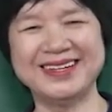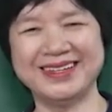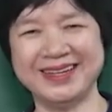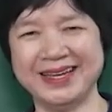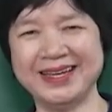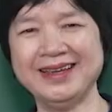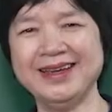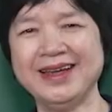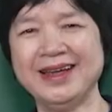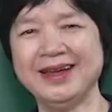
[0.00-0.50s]

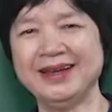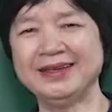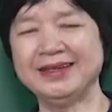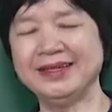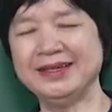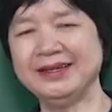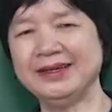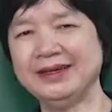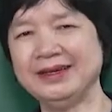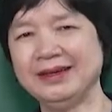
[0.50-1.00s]
Đấy,
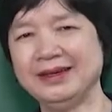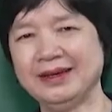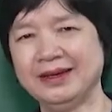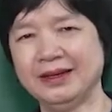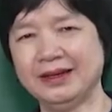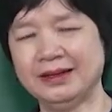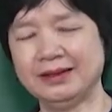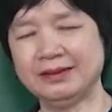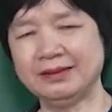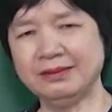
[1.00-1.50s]
thì
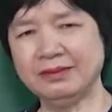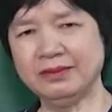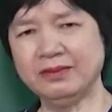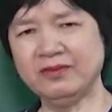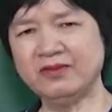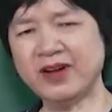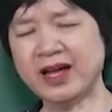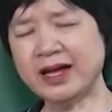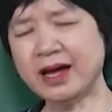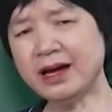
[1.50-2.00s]

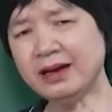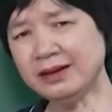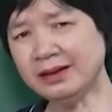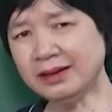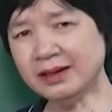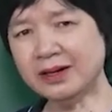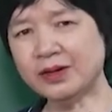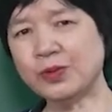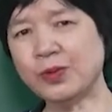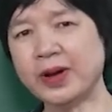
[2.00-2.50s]
và ấn
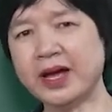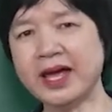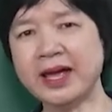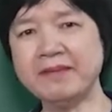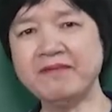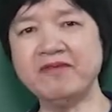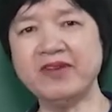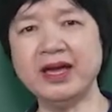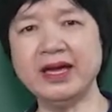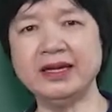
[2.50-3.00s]
tượng của
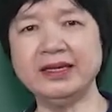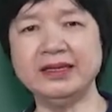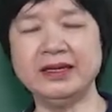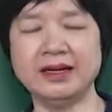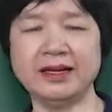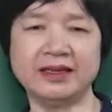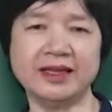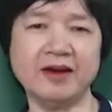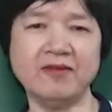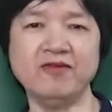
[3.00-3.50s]
em về
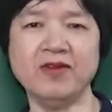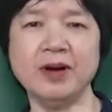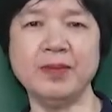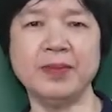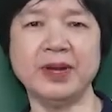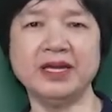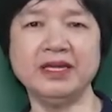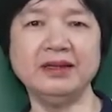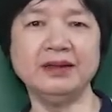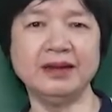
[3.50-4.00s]
những cái tác
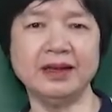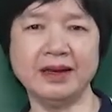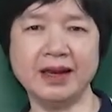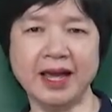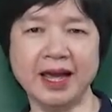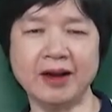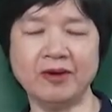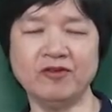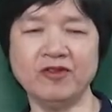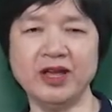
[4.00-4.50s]
phẩm ấy như thế
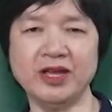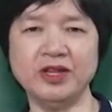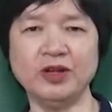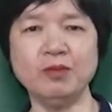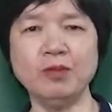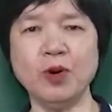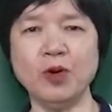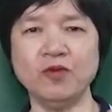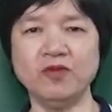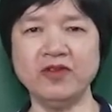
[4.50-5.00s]
nào, về
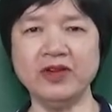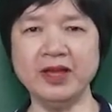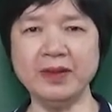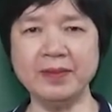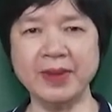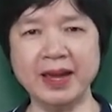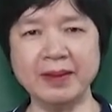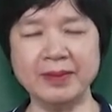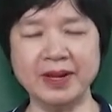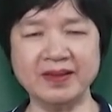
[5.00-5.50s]
những bộ
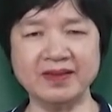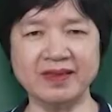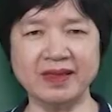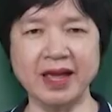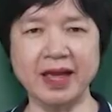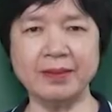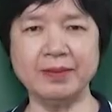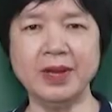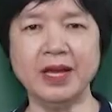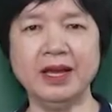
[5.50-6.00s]
phim em đã
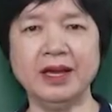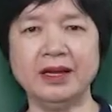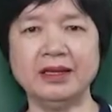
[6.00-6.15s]
xem,